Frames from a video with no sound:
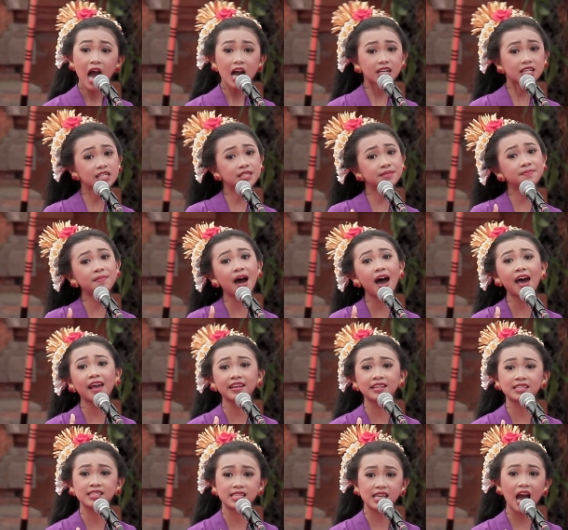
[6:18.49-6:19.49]

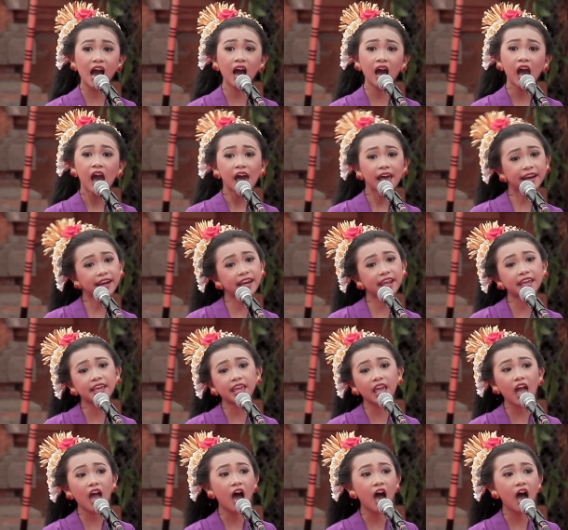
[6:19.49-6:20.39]
kemariang ring